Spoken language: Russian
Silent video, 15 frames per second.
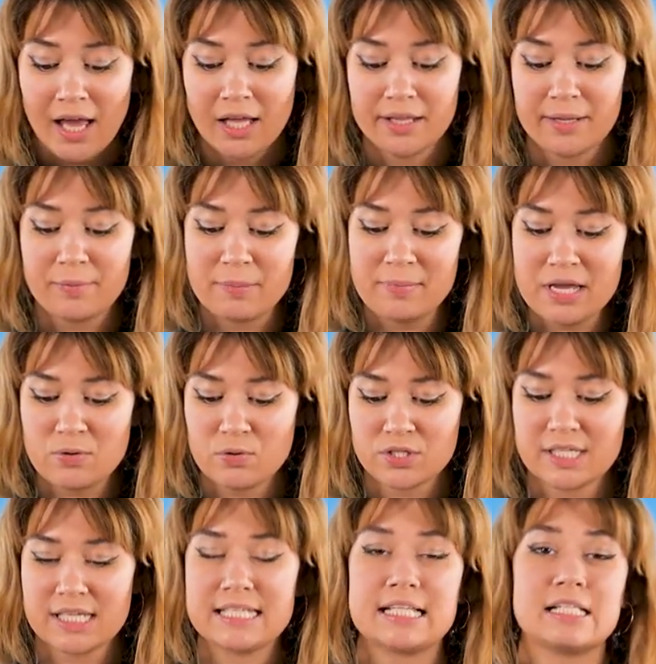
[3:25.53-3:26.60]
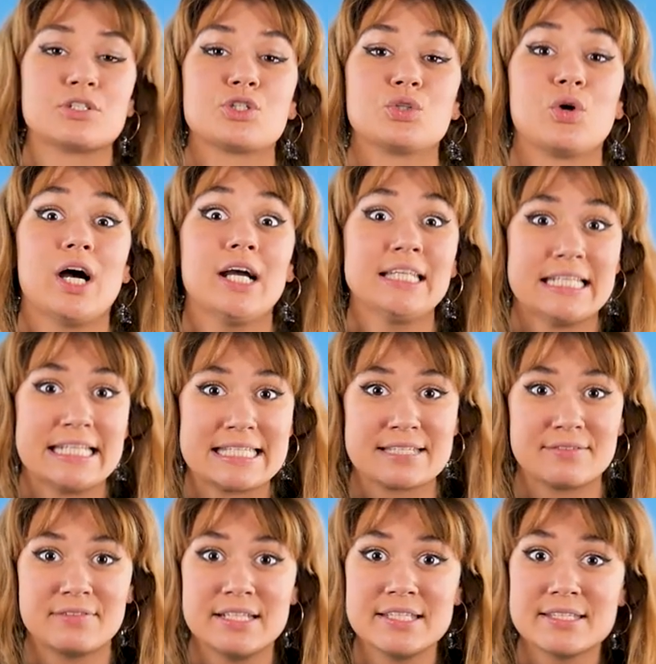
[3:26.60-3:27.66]
Например, он сказал, что
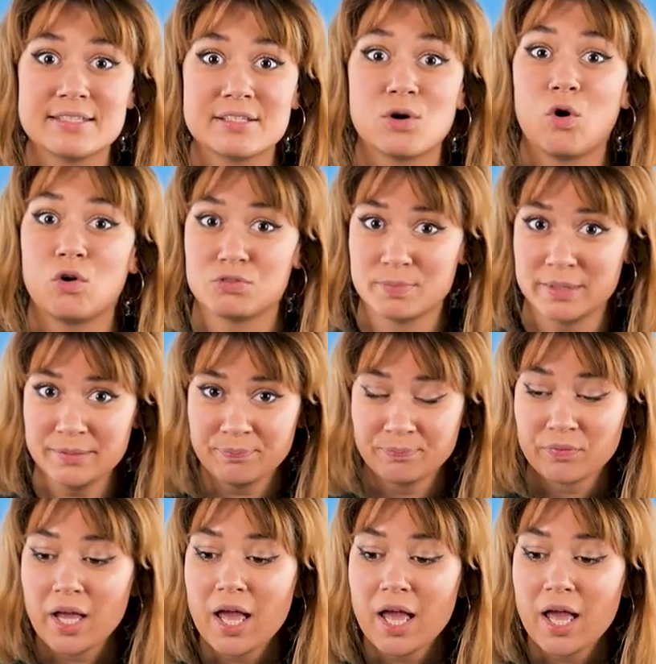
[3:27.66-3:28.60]
актриса Фелисити Хоффман,